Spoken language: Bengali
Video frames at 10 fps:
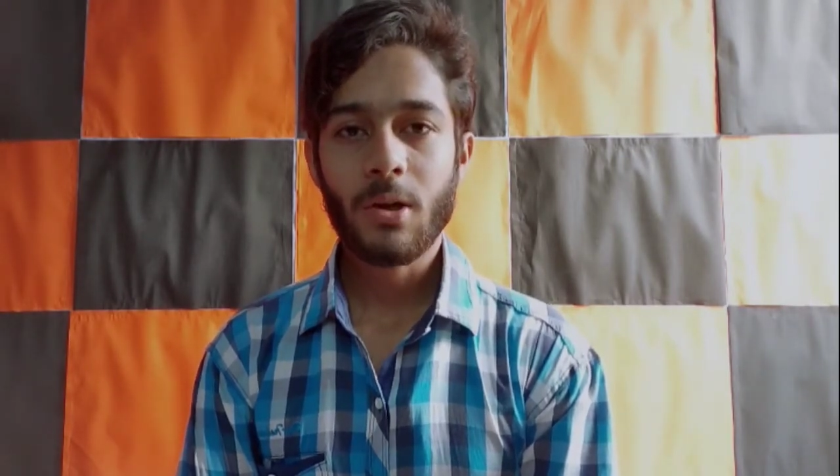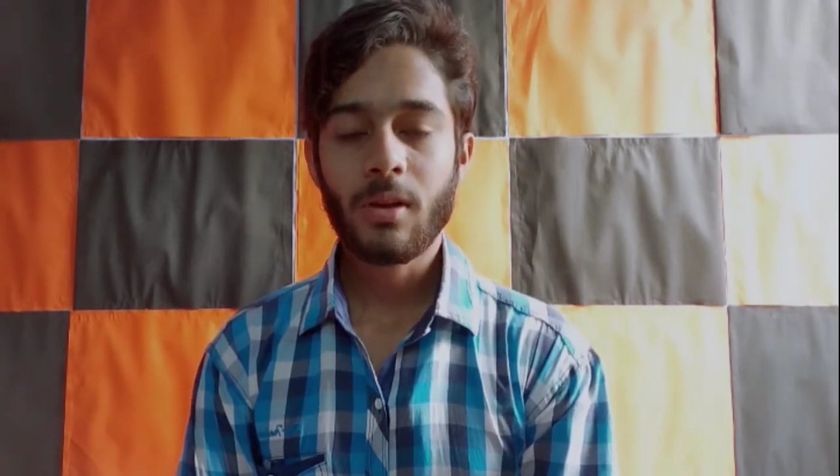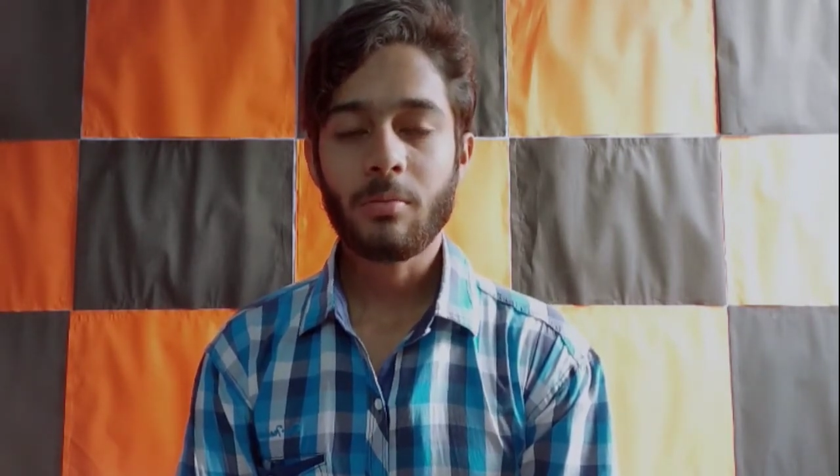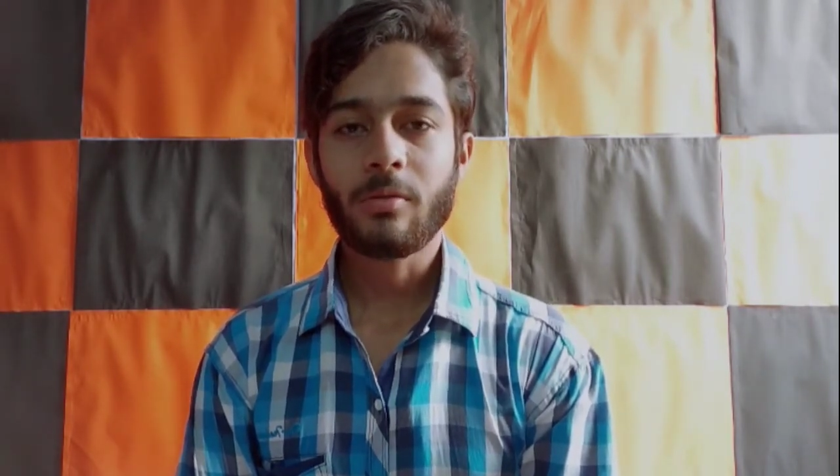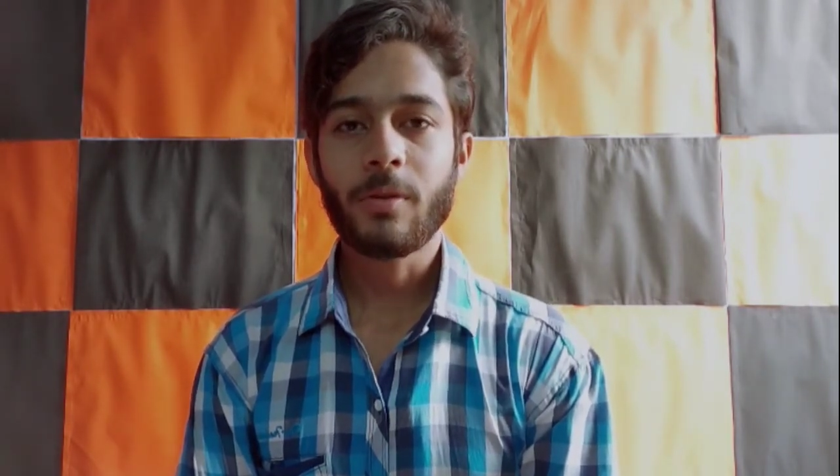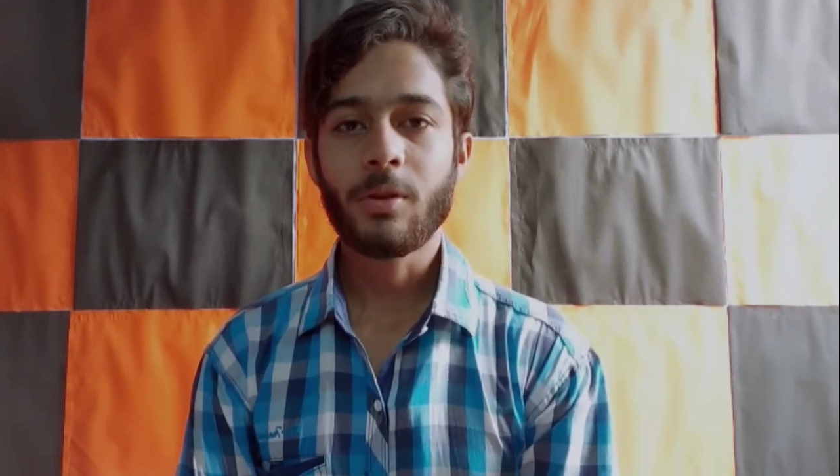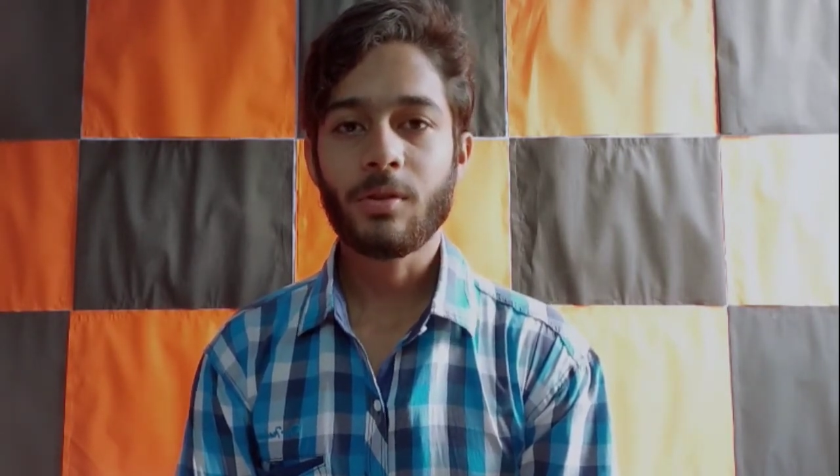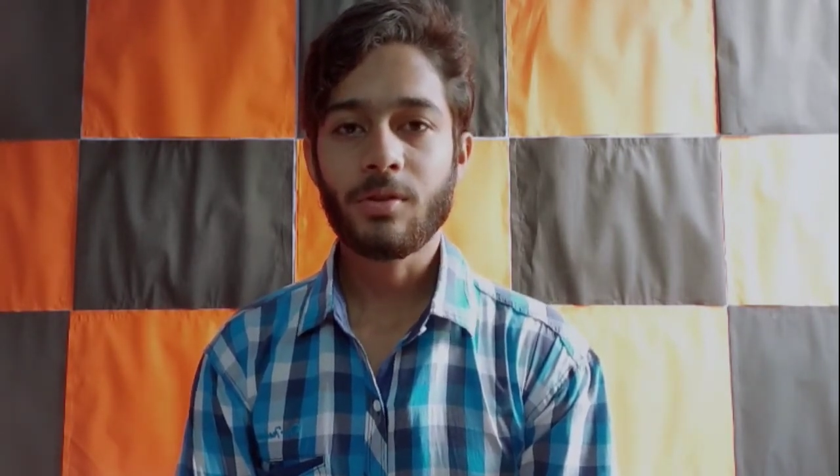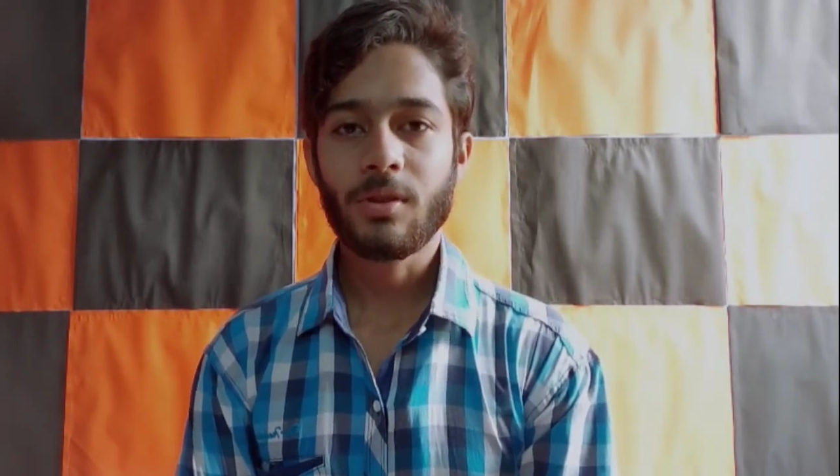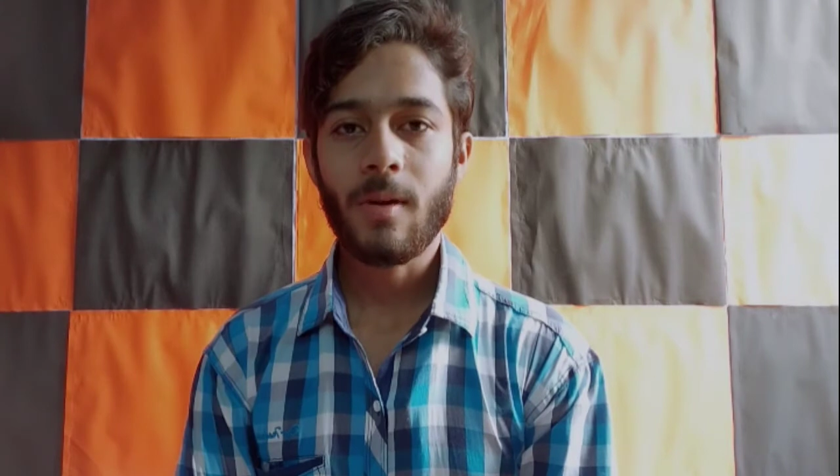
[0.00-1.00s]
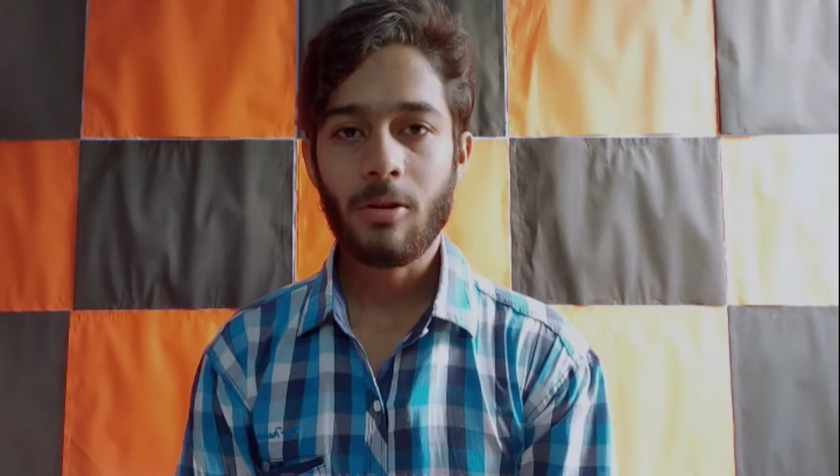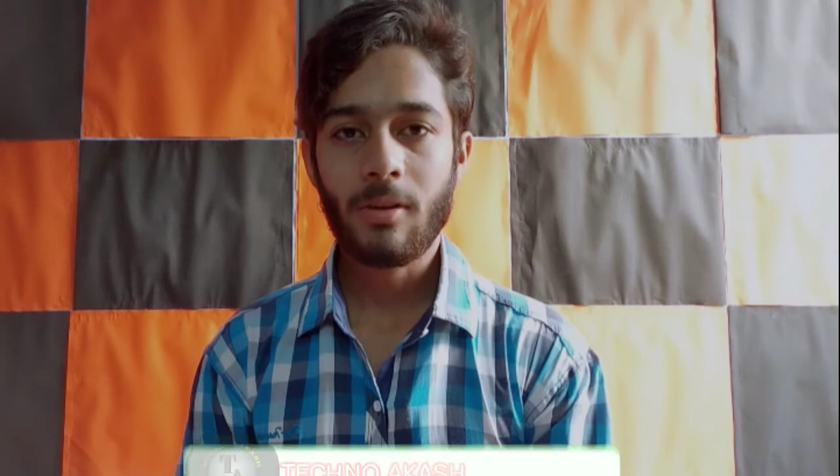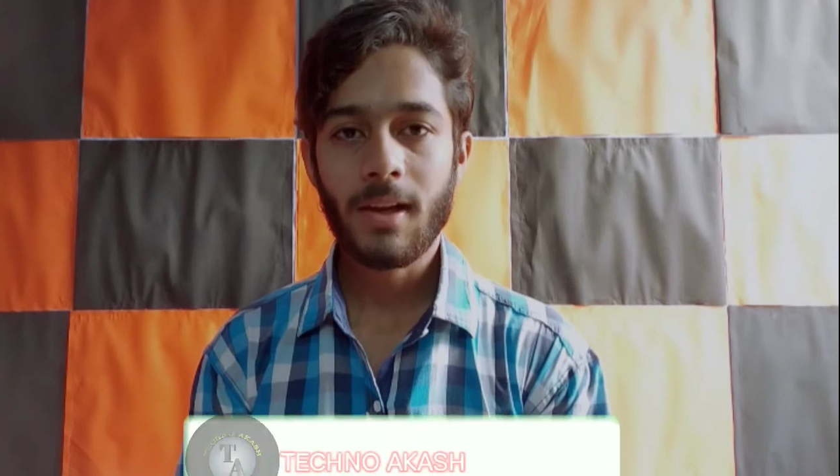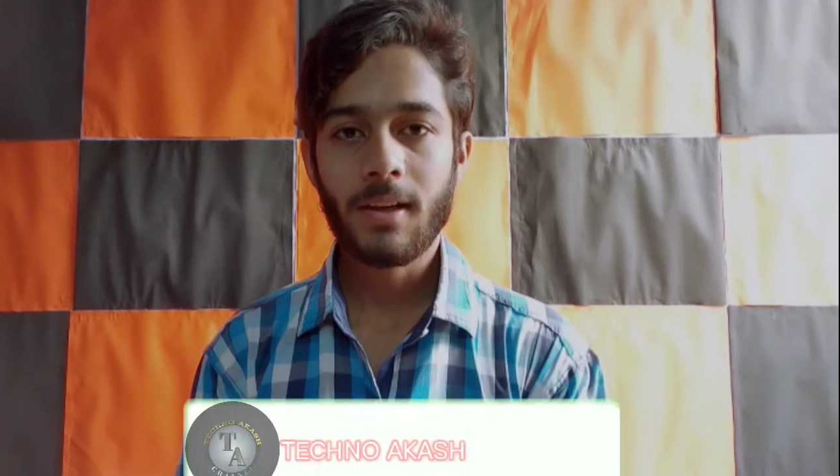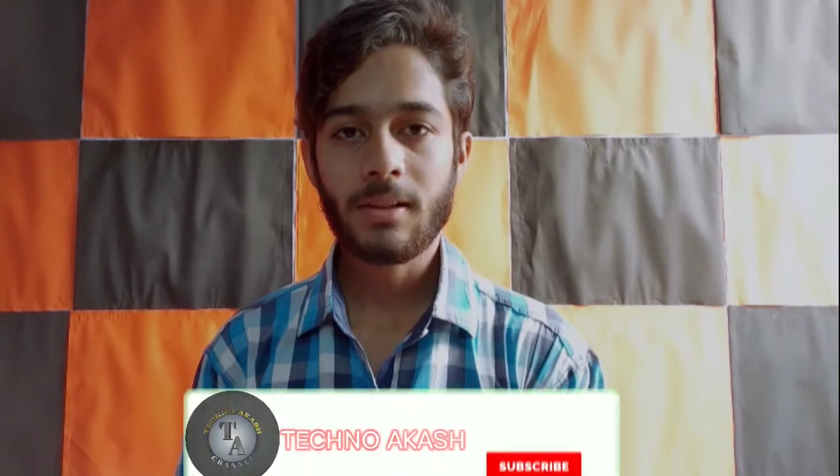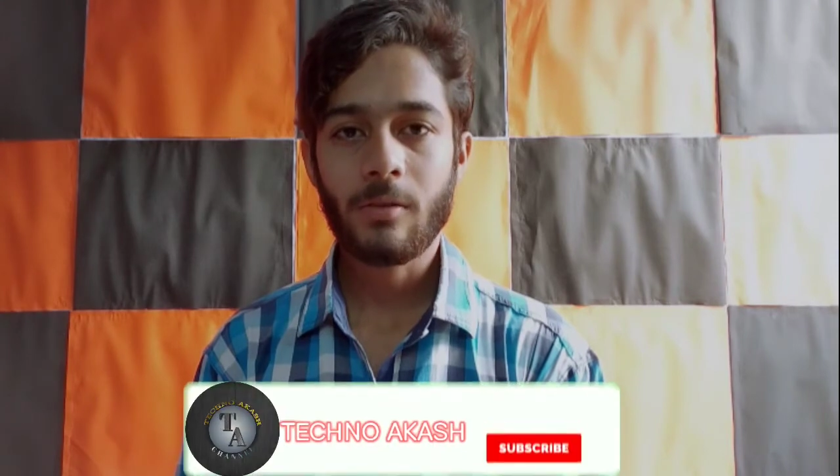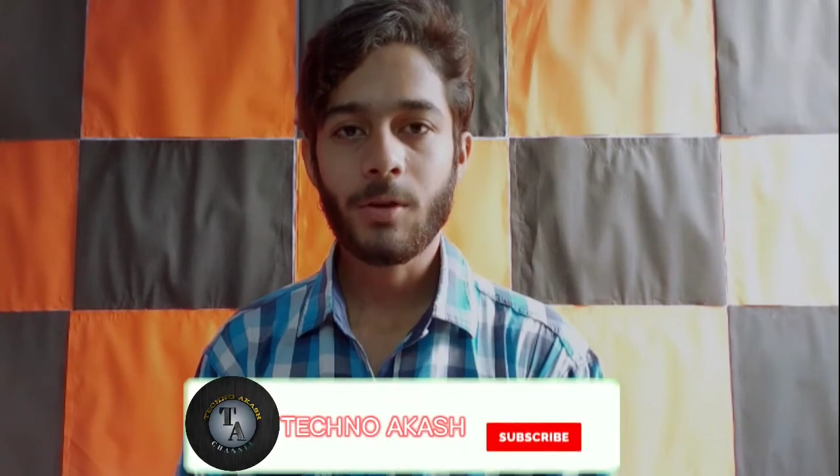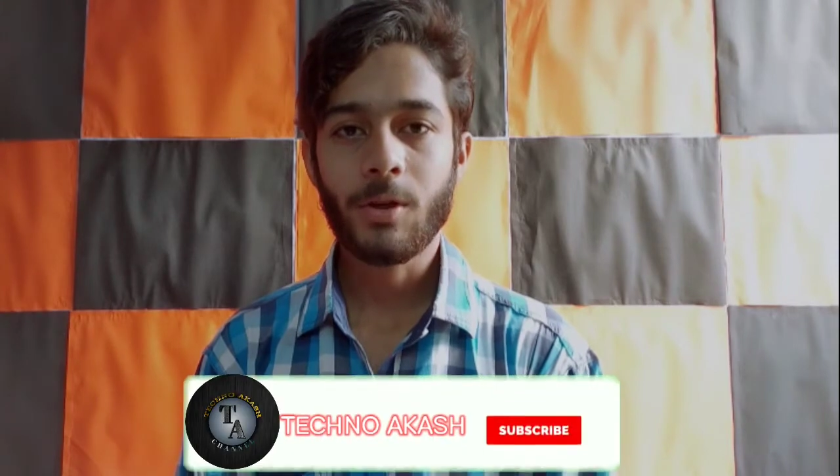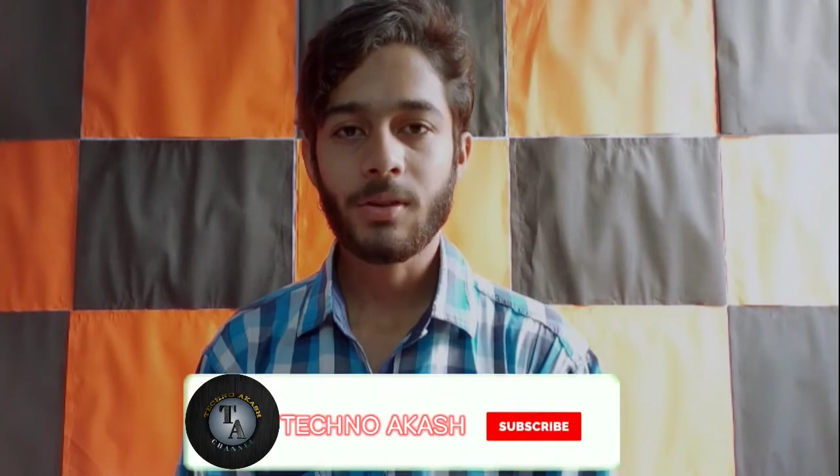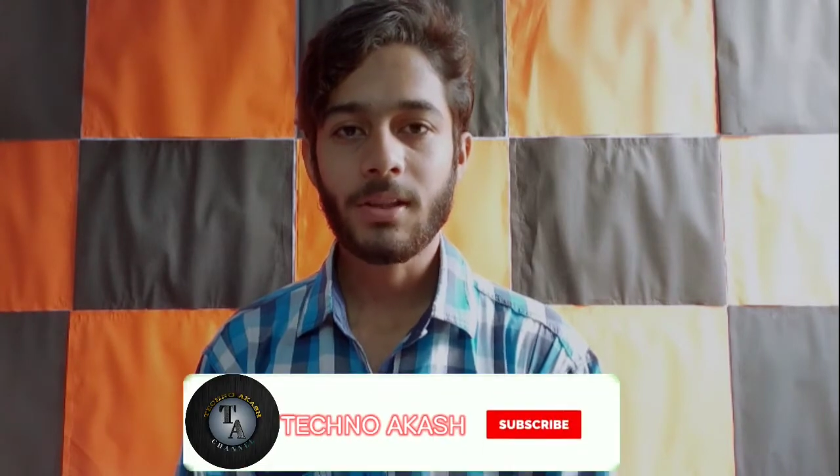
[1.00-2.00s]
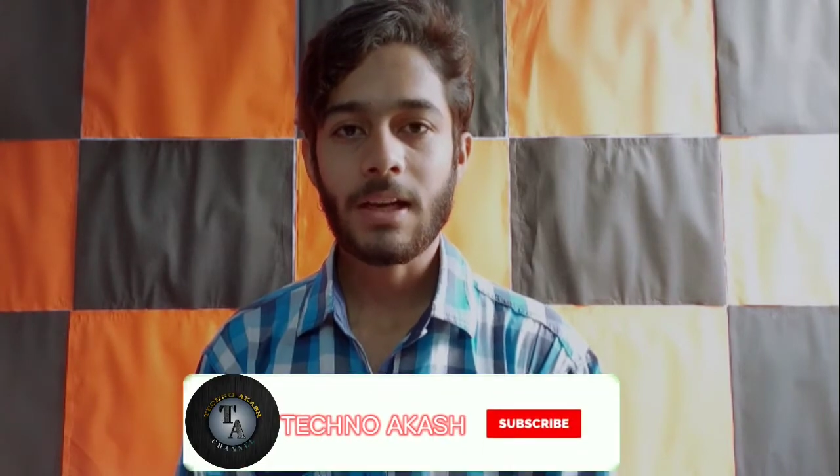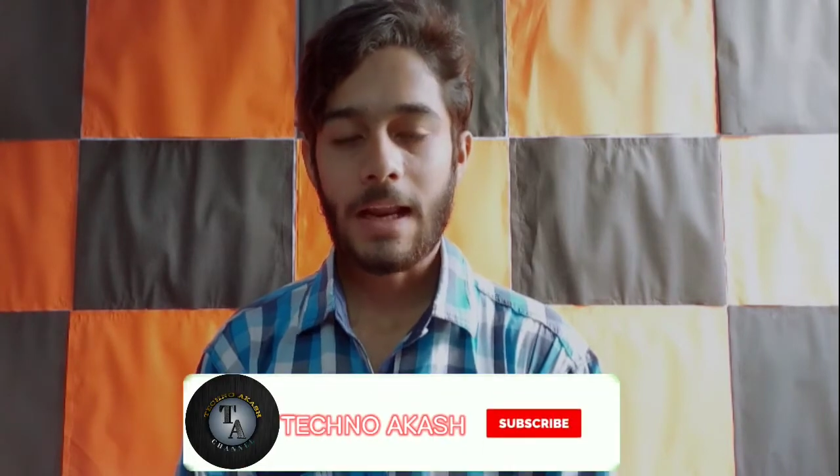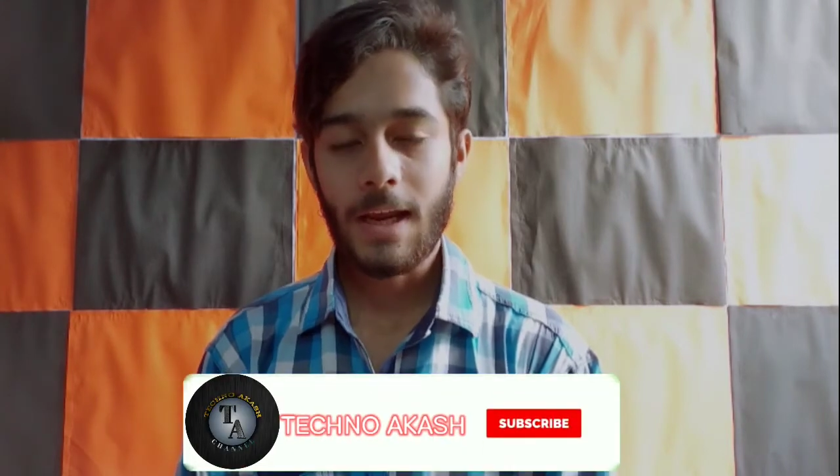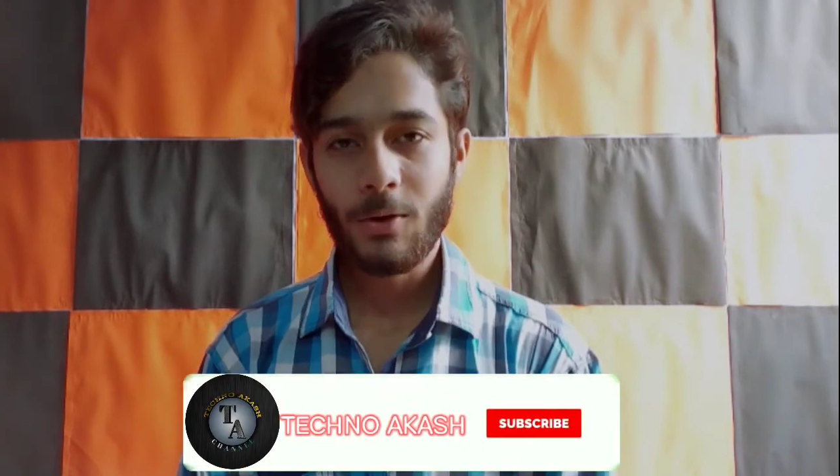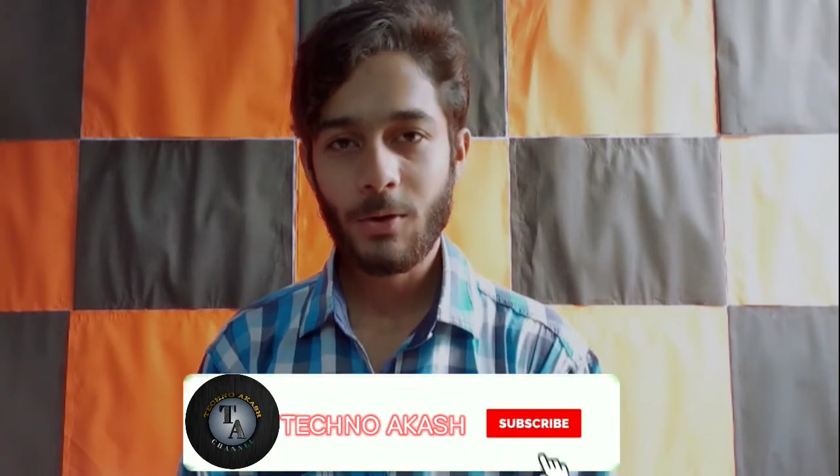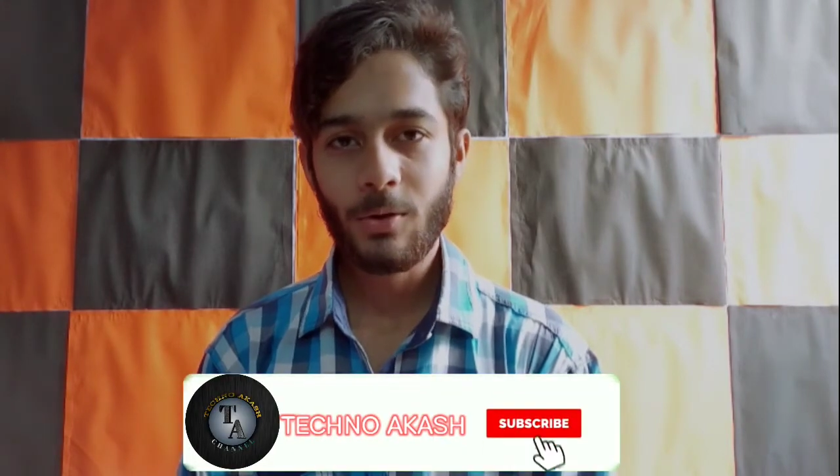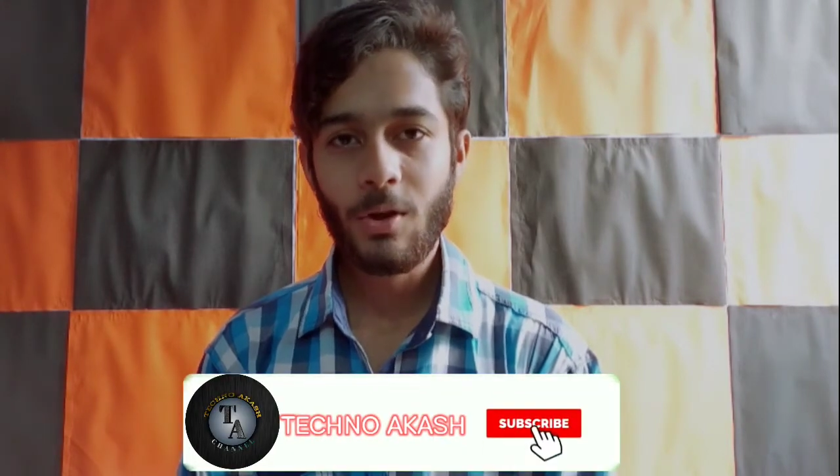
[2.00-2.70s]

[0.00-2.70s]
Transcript: এবং ভিডিওটি যদি ভালো লাগে তাহলে ভিডিওটিতে একটা লাইক করো